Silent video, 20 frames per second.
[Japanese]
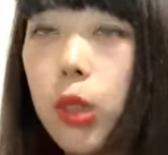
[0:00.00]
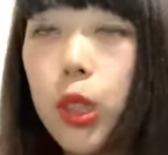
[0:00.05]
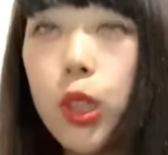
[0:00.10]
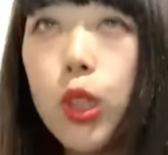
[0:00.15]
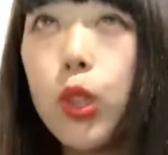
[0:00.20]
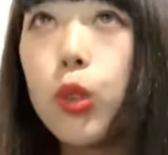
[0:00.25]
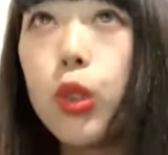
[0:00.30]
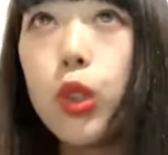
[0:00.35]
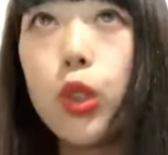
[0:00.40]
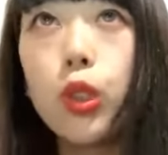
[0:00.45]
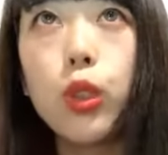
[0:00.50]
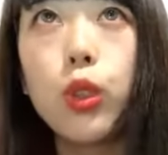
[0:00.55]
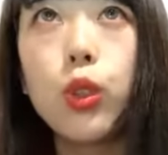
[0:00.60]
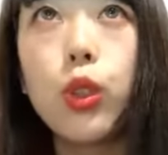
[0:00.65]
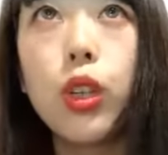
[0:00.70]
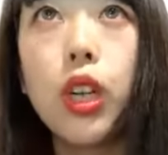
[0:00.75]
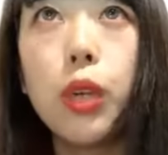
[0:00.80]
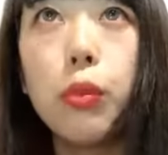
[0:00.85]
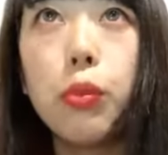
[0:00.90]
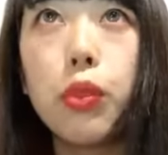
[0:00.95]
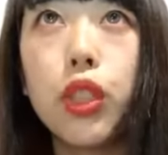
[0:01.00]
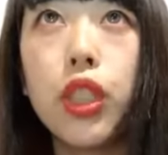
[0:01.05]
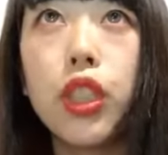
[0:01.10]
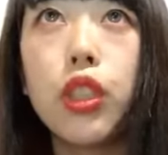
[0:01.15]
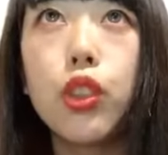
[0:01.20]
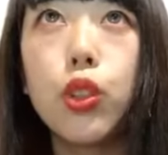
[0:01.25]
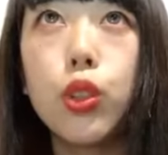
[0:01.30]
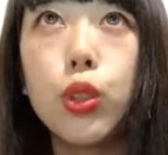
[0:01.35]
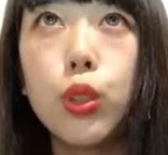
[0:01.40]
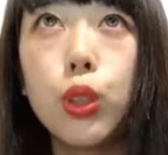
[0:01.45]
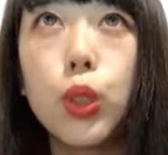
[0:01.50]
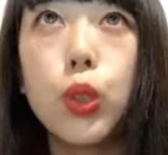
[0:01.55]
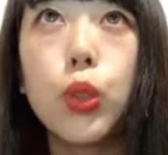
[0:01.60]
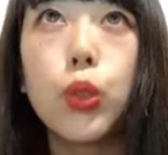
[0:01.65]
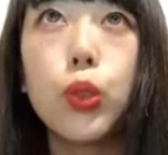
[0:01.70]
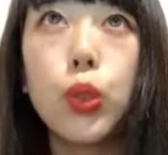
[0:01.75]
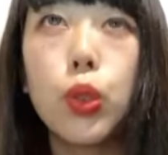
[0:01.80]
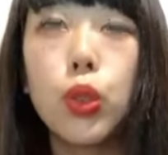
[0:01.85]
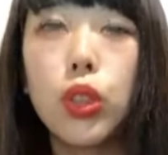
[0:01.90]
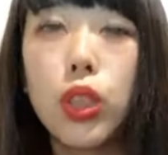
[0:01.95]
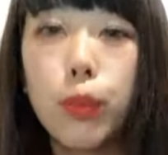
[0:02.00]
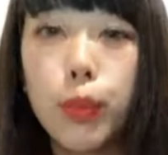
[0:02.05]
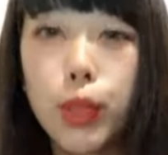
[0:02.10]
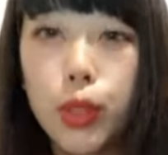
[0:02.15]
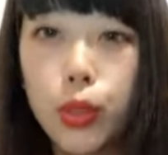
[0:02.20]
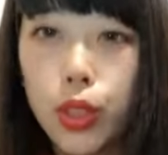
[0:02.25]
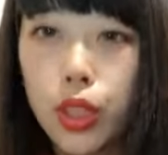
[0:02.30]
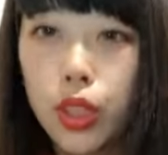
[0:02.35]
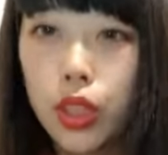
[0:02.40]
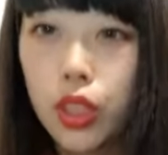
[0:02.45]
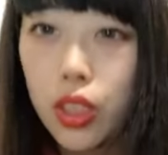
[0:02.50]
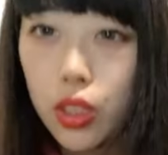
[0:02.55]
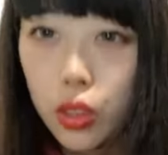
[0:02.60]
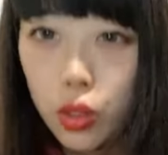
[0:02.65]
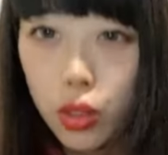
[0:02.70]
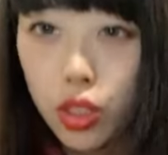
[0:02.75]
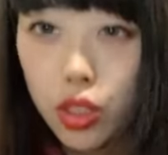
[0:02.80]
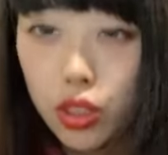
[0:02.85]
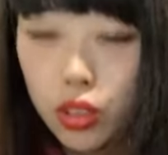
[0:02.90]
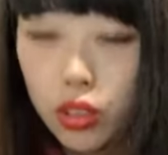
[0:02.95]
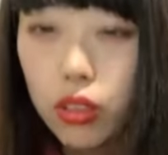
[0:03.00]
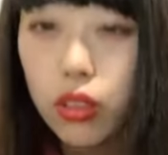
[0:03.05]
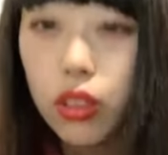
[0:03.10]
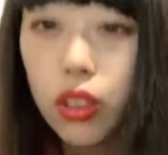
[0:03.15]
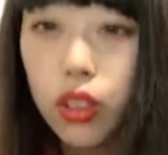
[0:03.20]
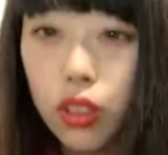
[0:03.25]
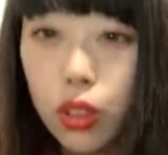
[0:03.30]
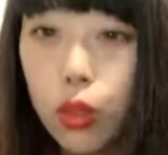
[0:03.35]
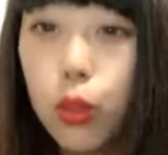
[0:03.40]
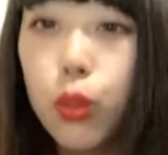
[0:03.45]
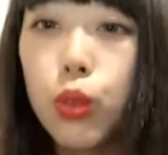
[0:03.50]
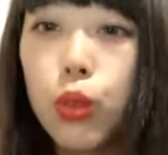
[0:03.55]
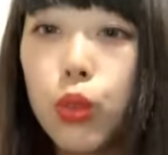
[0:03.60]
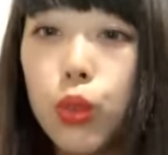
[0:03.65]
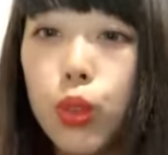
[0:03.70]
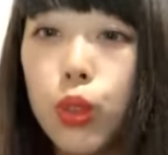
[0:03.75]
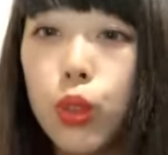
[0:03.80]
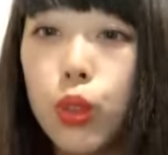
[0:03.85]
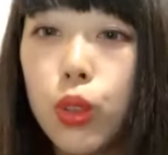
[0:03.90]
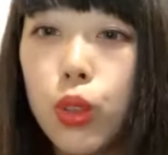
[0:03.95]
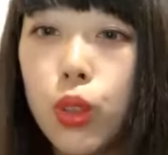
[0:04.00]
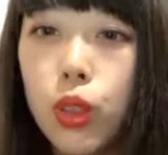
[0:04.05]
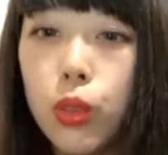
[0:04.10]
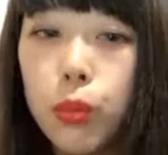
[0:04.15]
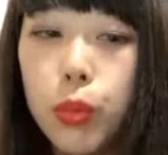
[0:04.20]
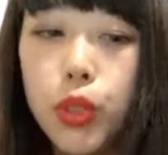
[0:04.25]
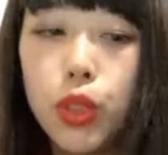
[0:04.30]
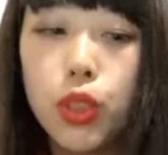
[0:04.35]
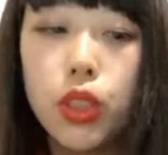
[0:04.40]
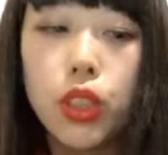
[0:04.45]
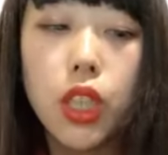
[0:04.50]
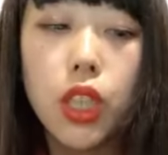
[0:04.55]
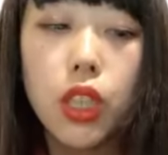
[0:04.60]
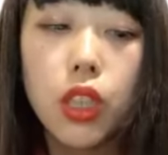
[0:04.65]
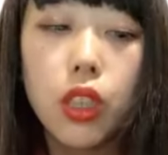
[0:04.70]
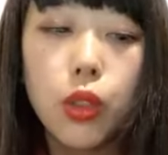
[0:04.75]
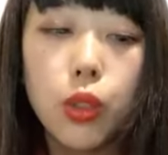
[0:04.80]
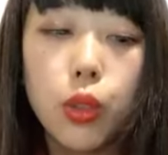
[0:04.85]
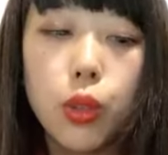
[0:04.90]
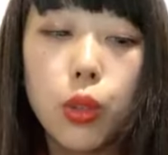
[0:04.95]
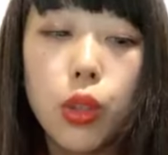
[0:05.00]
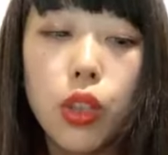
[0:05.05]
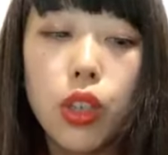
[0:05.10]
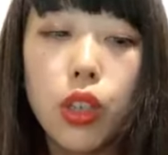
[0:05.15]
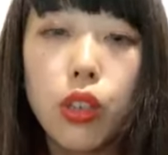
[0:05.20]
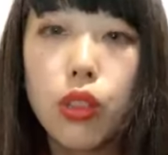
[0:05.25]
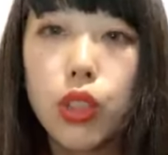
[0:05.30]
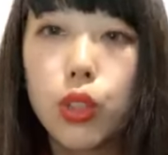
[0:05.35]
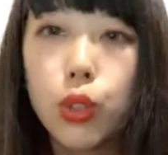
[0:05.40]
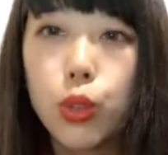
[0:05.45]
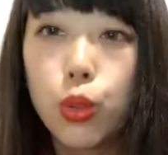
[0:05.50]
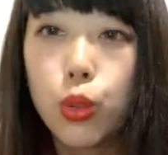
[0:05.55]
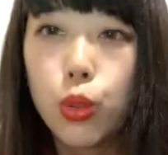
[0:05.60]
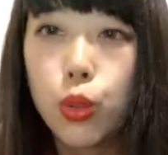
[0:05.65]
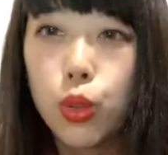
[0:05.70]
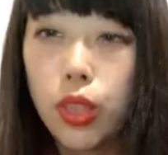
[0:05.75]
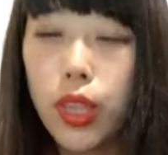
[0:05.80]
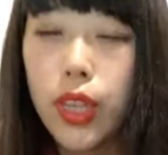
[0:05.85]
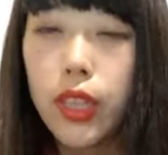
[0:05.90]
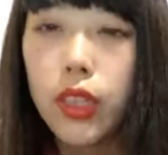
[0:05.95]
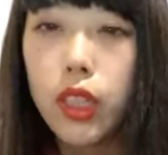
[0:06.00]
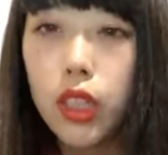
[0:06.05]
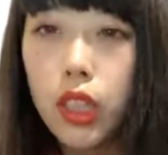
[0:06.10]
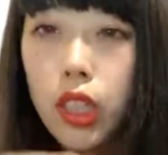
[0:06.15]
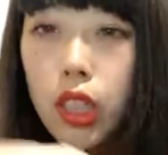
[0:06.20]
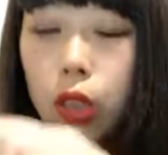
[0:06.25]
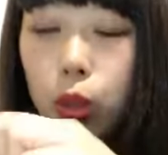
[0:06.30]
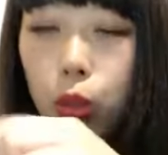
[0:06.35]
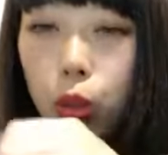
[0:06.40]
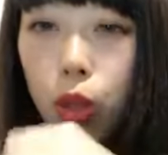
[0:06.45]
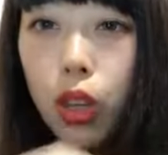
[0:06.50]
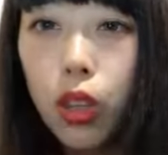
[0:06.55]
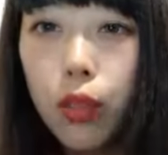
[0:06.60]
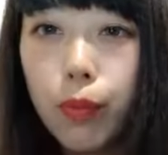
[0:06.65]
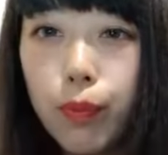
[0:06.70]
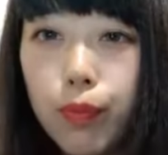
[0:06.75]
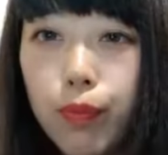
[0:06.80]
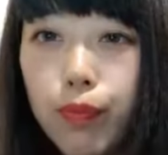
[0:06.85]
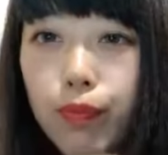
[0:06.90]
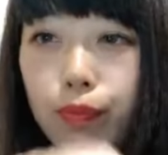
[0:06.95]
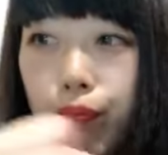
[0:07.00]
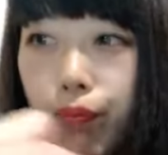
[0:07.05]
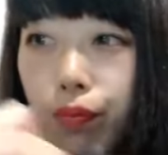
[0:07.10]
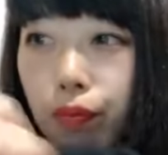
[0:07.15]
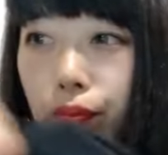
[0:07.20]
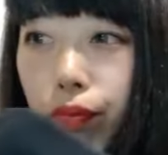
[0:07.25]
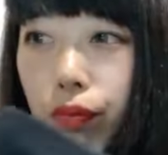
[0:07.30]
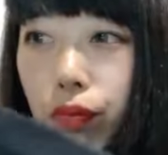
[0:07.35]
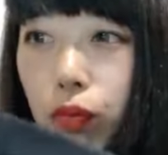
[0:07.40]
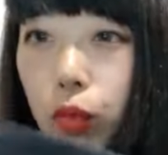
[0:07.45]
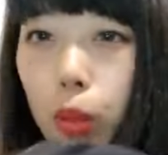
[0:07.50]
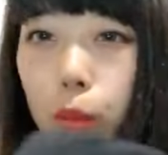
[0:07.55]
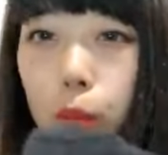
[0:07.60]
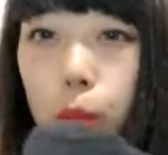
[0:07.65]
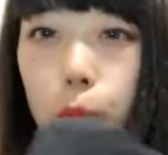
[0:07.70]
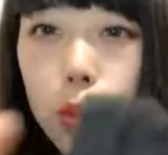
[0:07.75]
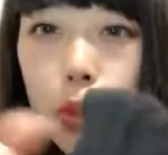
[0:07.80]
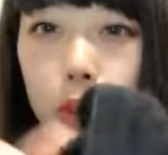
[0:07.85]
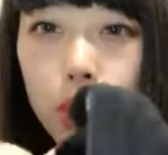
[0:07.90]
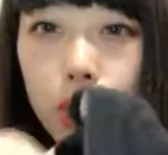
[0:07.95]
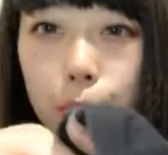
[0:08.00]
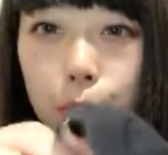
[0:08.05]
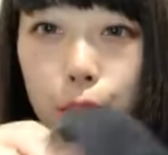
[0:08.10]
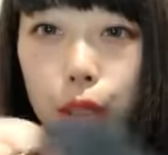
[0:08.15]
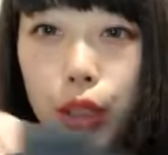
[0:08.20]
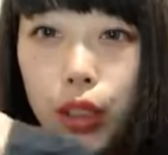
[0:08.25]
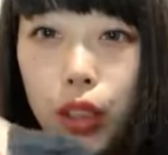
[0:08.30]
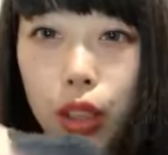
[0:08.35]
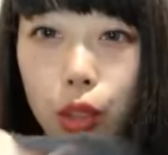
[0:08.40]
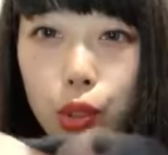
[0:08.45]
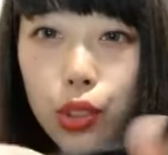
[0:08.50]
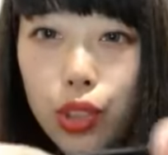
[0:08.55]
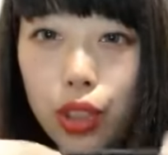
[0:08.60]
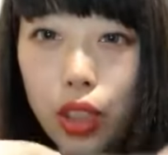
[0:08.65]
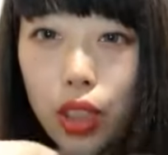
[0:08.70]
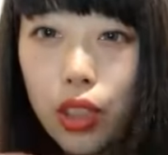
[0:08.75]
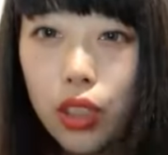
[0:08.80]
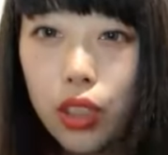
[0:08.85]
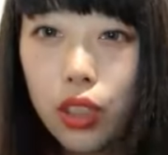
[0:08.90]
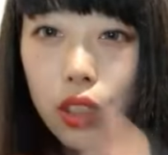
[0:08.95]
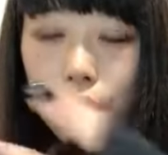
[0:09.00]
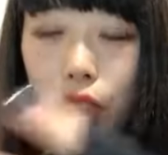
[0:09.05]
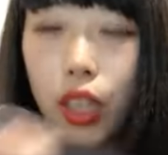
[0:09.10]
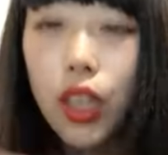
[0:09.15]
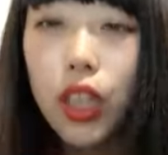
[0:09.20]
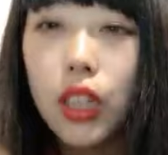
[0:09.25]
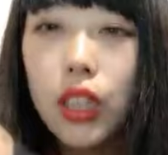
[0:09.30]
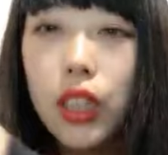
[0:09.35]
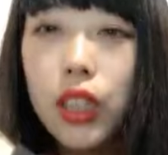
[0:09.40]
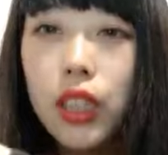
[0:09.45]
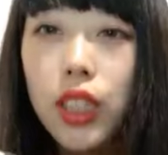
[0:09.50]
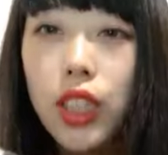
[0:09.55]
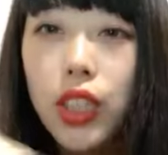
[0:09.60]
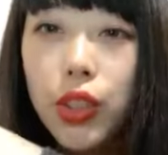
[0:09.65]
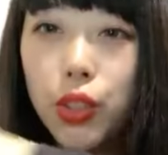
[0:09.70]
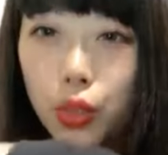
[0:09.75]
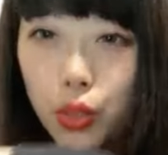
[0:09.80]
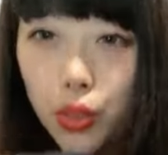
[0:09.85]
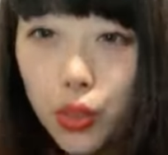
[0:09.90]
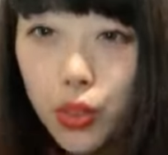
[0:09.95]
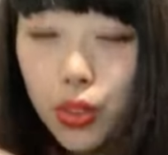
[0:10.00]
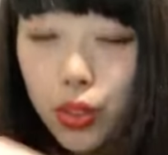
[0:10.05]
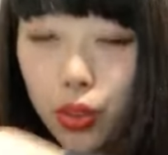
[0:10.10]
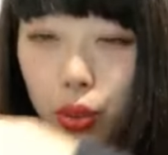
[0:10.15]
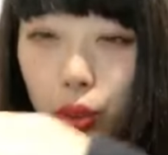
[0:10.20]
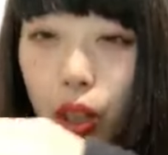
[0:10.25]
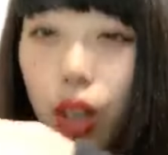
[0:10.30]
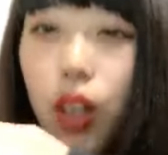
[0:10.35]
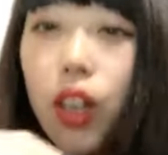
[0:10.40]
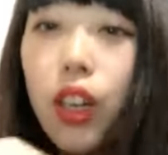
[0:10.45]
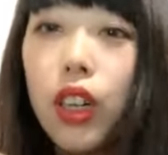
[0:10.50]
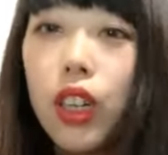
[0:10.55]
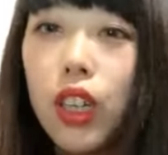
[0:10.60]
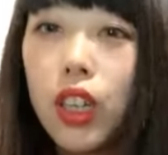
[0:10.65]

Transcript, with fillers: 今日の夜ご飯も納豆と豆腐と卵だったりとかするんですけど、まあ、そうやって夜ご飯はちょっと抑えたりとか飲み物は水かお茶か野菜ジュースとか